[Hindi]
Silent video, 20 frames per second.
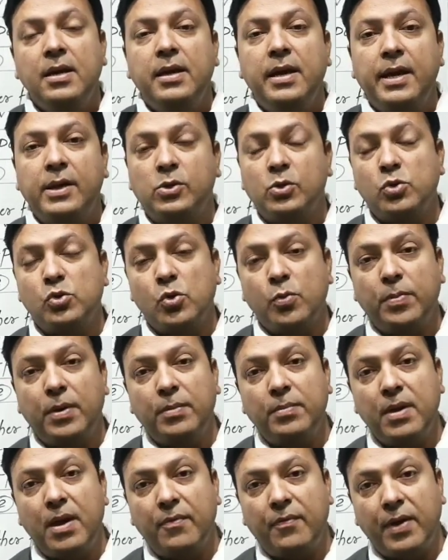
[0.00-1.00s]
एक
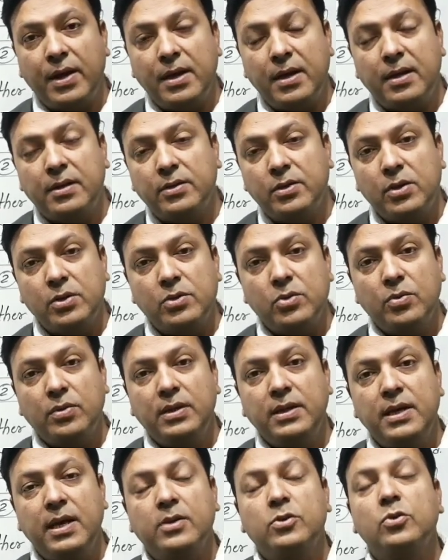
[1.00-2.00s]
में एफ दर्ज
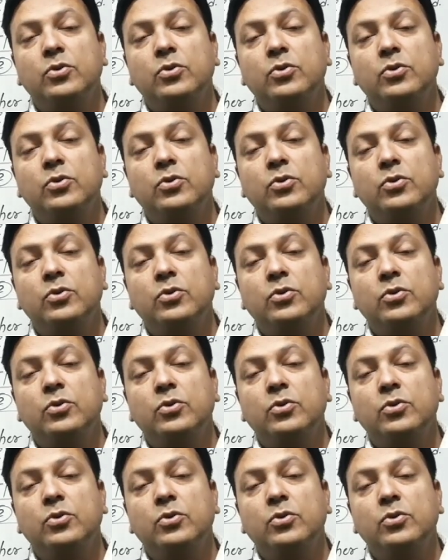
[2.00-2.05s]
होगी एक